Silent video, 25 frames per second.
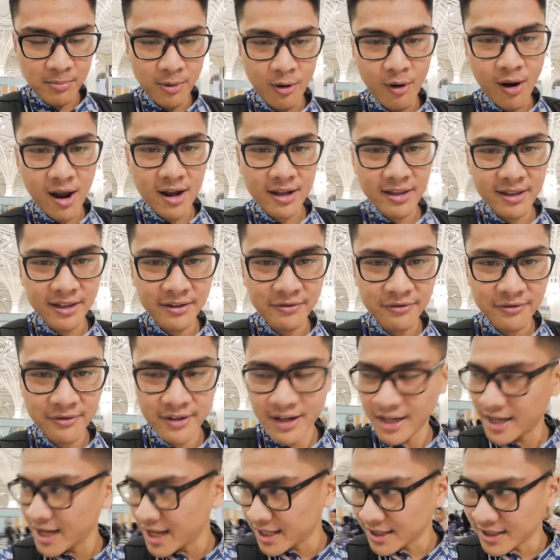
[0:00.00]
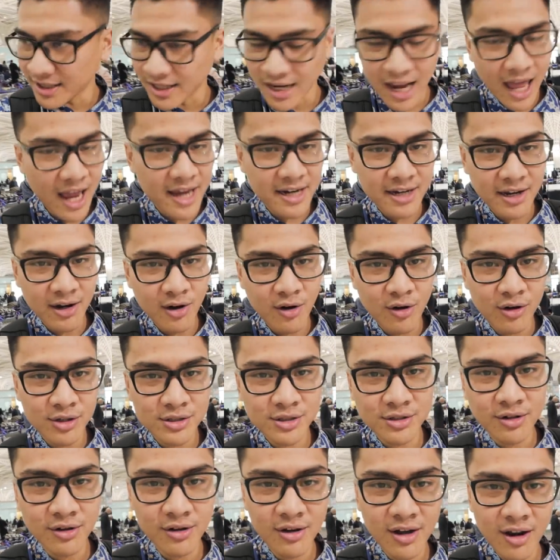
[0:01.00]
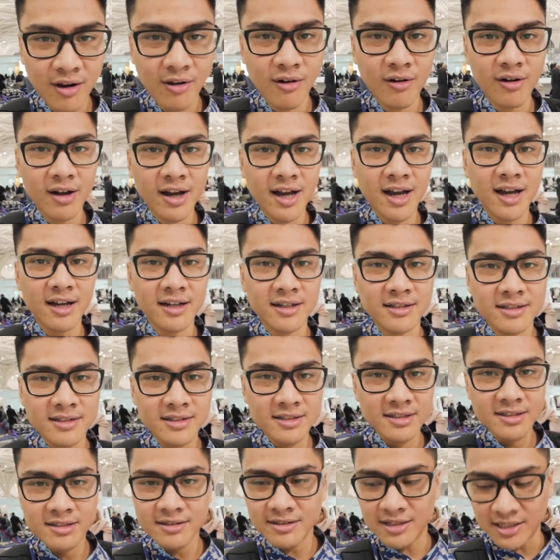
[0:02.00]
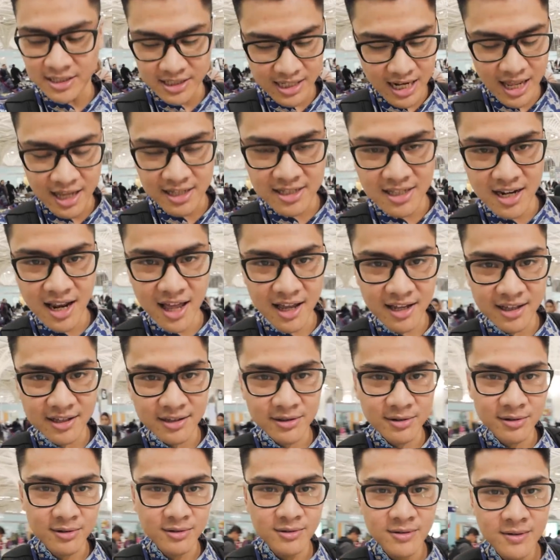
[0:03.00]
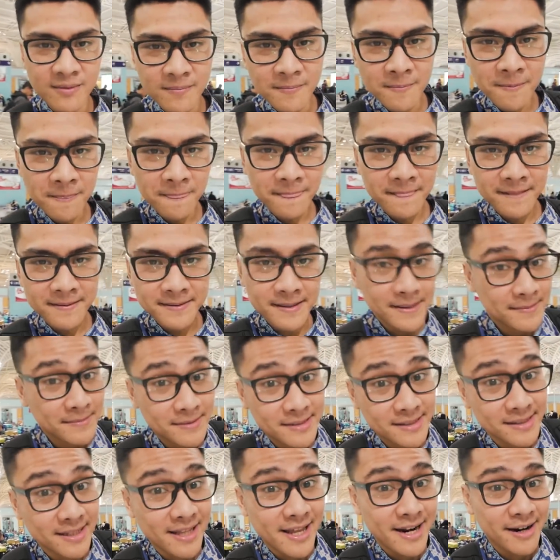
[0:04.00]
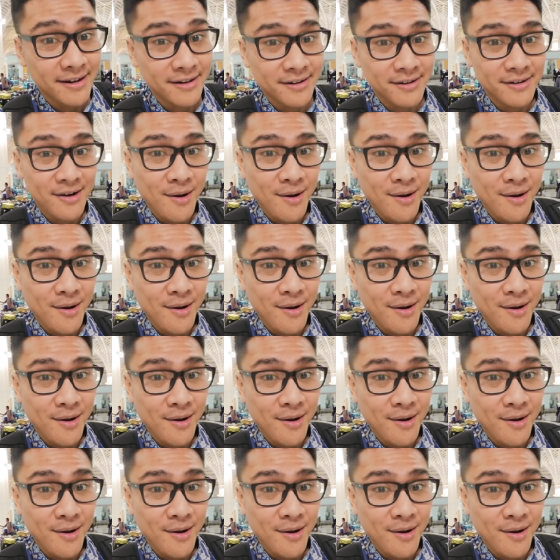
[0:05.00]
proaktif ngelihat line yang kosong kalau enggak diselak-selak gitu. I'm just letting you